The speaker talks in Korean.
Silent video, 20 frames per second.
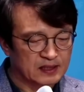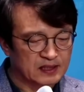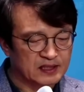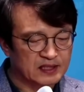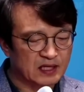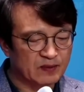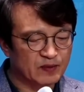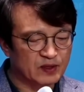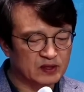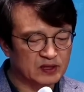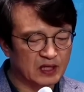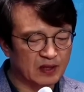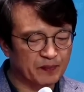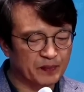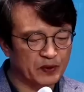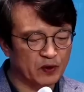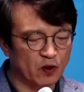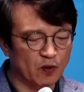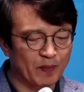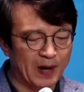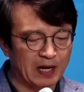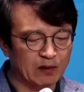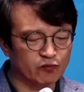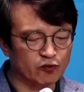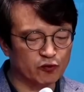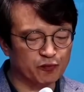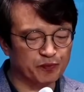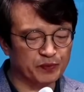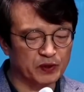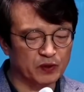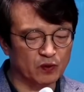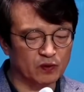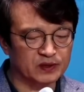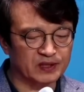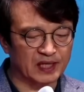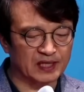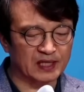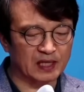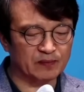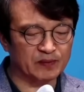이재명 대표 방북비용
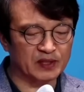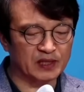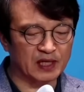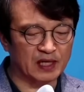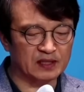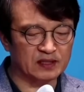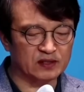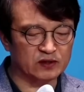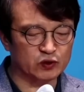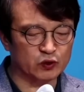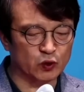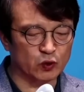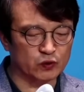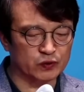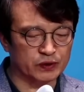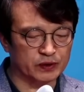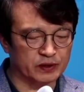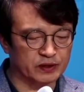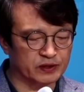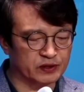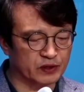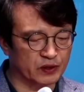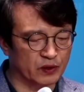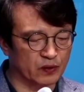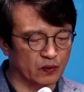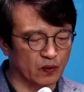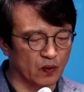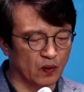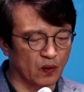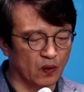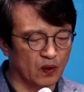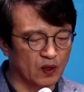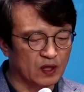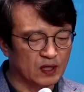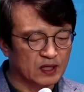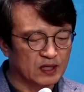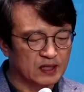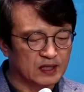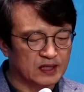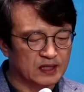대납이라는 소설을 쓰려고
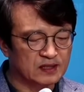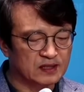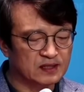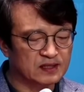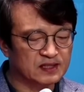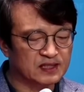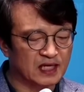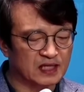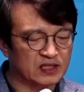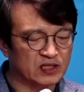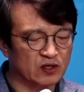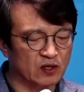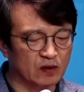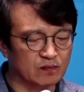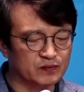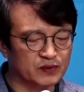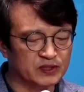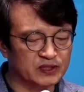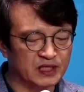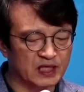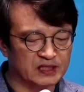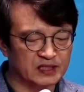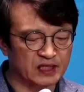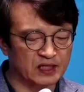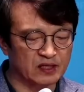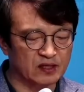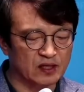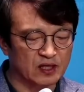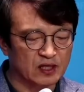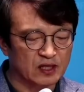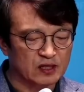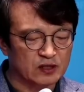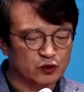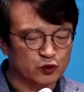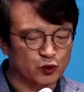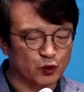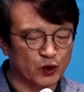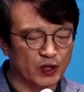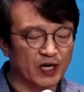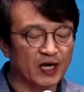있는 사실 없는 사실
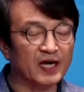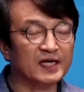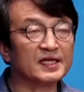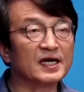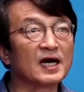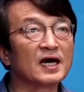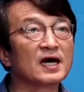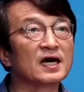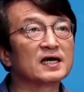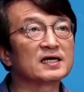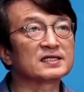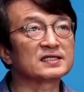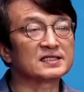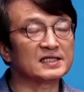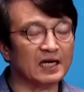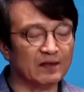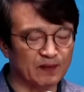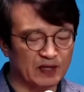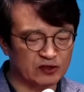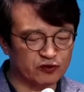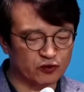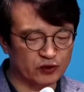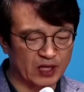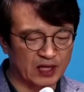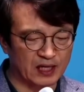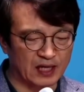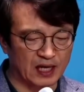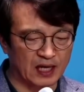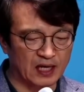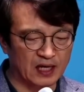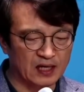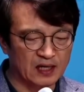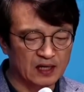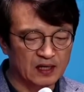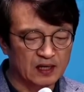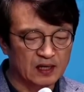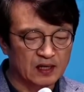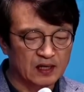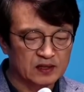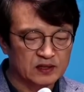죄다 짜맞추다가
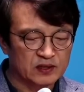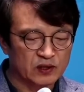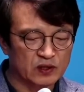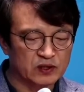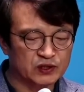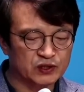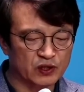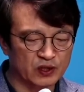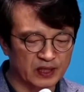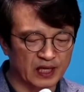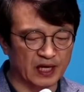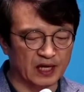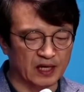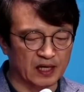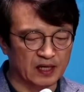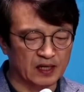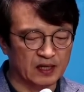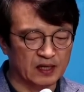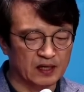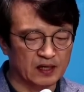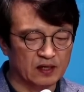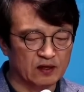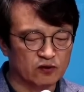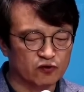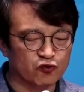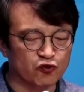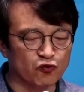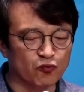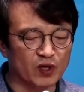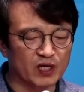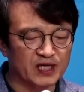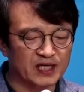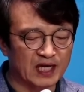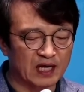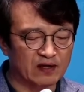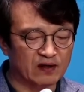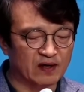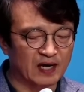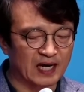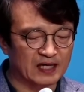설정에 구멍이
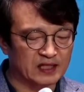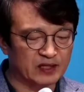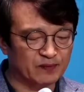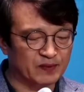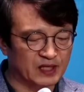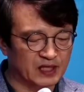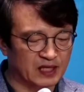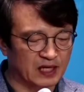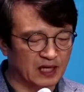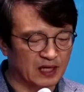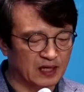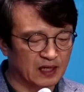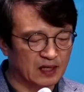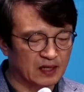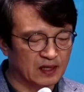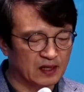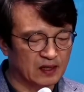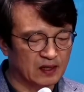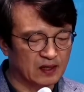난 거 아닙니까?